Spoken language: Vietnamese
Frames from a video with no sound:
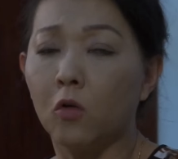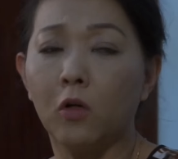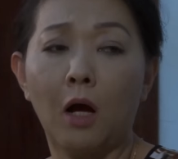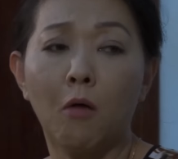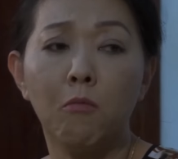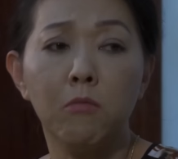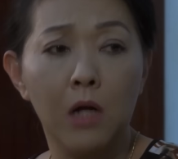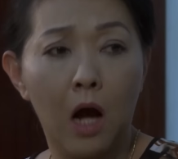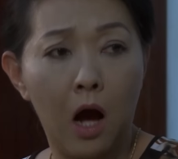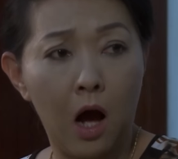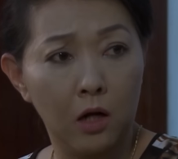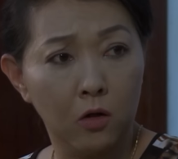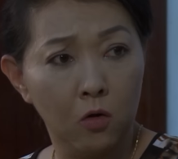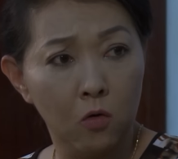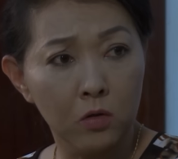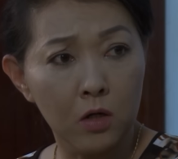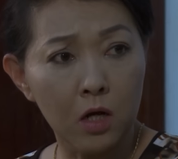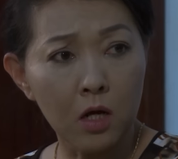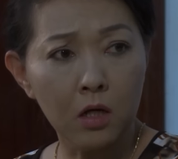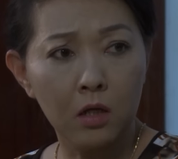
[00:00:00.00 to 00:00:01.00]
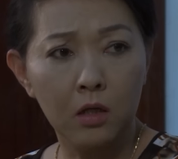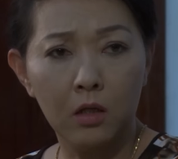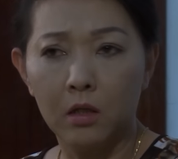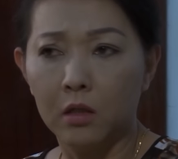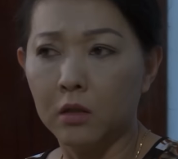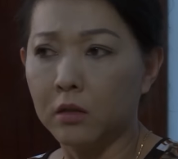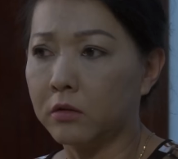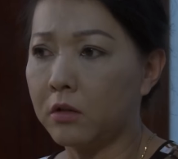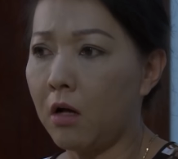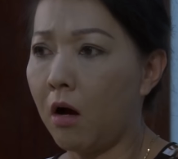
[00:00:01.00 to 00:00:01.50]
tôi không ngờ luôn á.
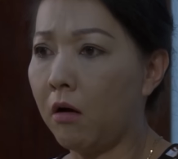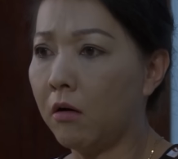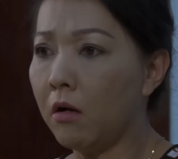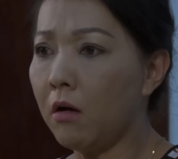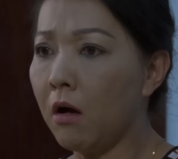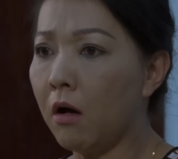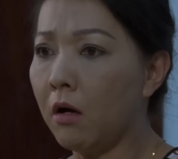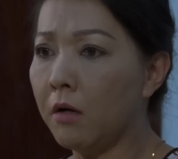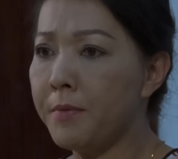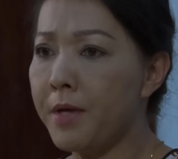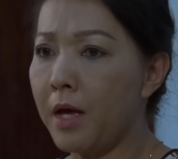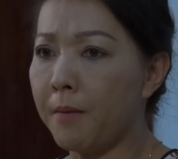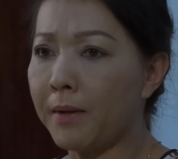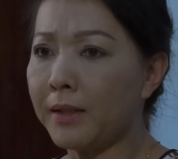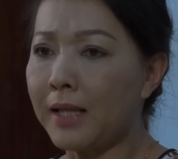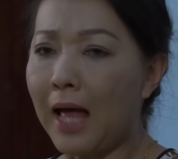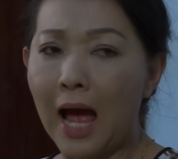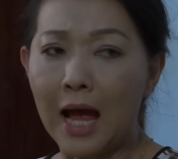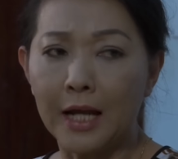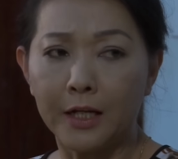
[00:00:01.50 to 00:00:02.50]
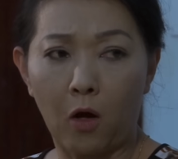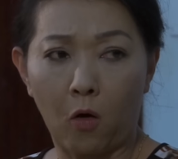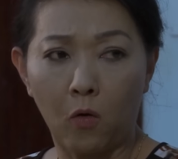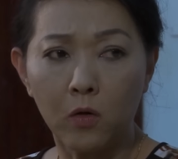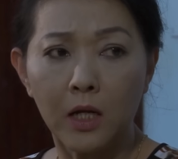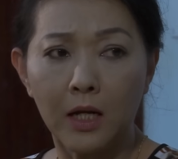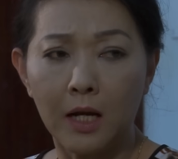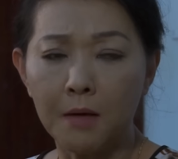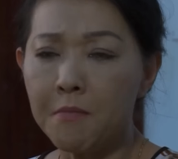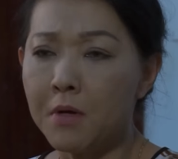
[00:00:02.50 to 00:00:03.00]
Trời đất ơi, bây giờ bả thay
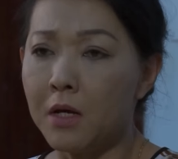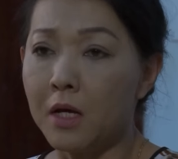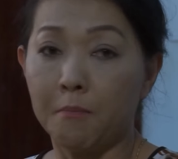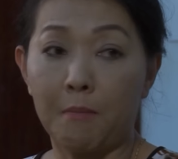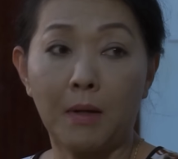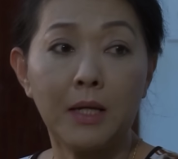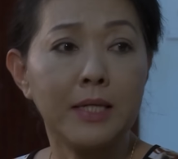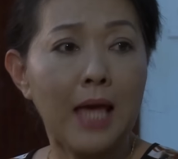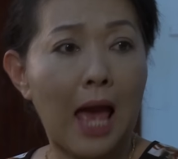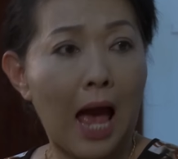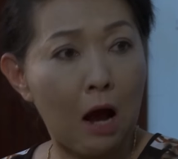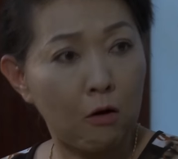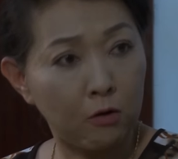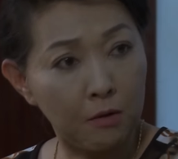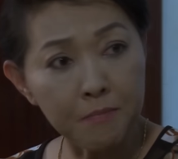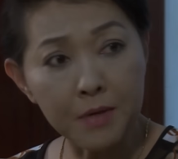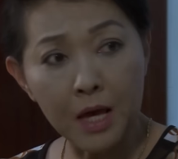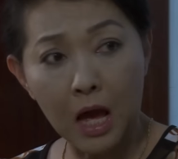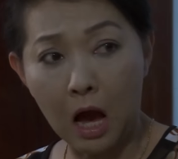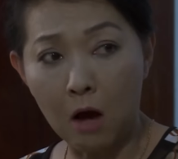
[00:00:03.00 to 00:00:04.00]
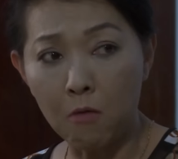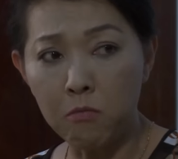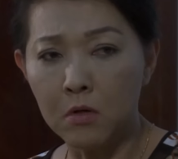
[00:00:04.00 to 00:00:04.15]
đổi dữ lắm, bả giàu lắm nghe